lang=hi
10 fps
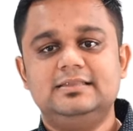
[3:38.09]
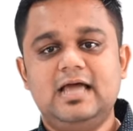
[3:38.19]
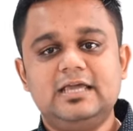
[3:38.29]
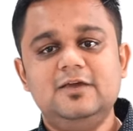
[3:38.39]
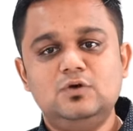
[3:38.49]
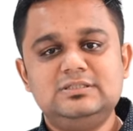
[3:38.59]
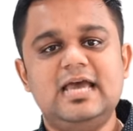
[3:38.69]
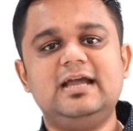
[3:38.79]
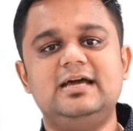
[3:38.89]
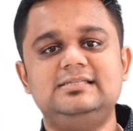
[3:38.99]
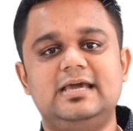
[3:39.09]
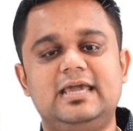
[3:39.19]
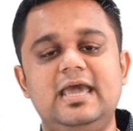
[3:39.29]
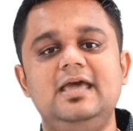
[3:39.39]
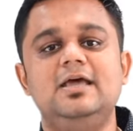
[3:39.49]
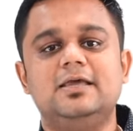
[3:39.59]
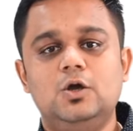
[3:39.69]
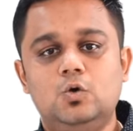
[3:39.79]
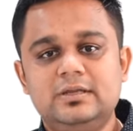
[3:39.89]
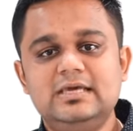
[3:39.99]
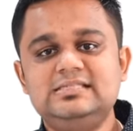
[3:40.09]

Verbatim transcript: ताकि वो चेक कर सके कि उनकी